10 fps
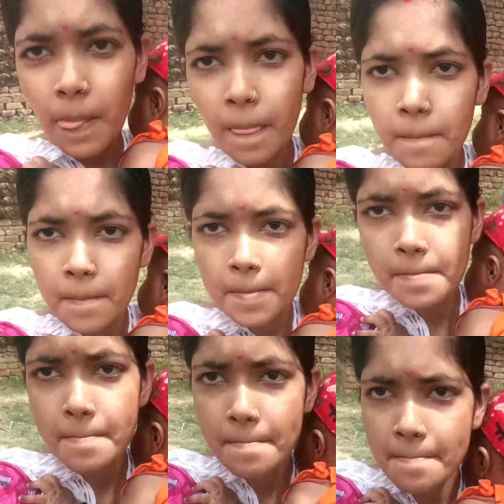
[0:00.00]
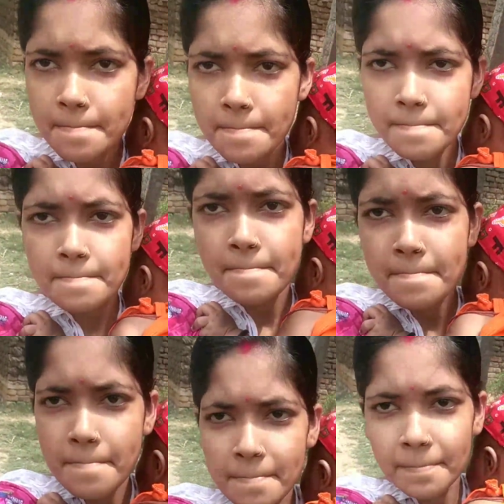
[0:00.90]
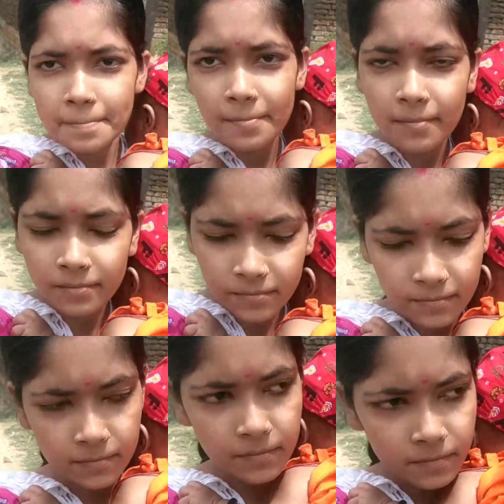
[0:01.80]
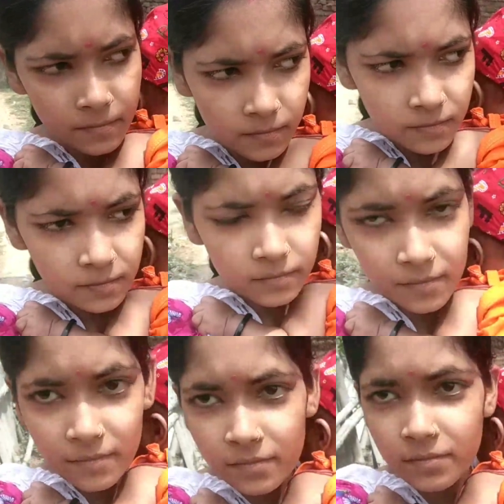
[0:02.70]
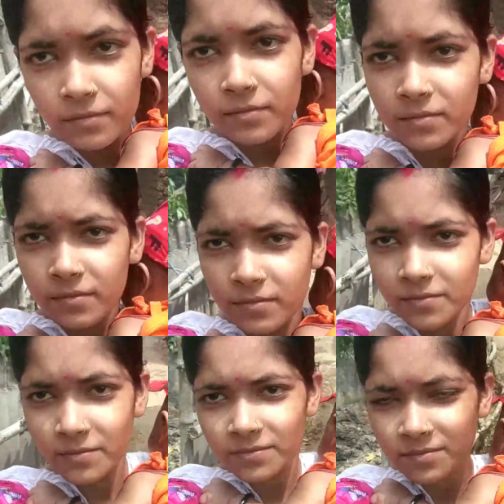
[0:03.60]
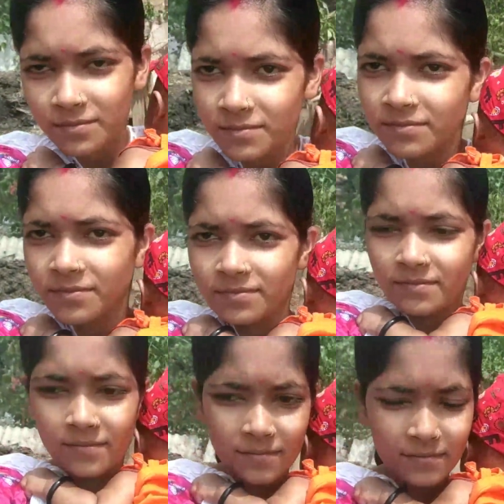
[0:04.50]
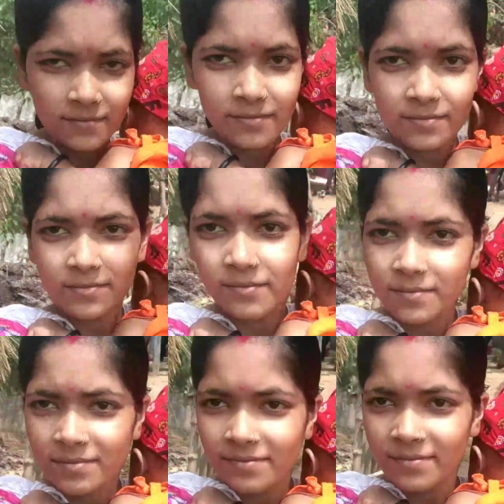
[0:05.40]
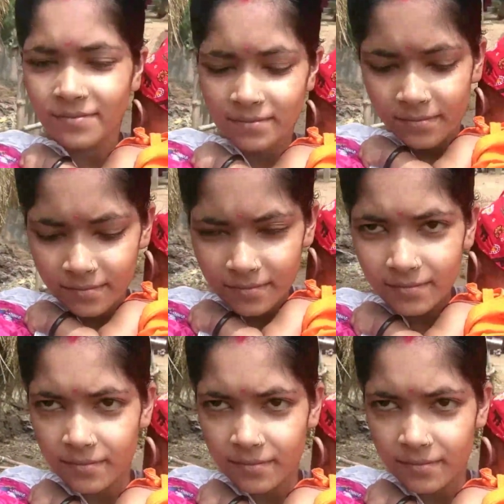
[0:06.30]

মা বলল তুই একটু নে আমি আর নিতে পারছি না কারণ এইখানটা একটু সরু রাস্তা তো মা বলল যে আমি এখানটা নিয়ে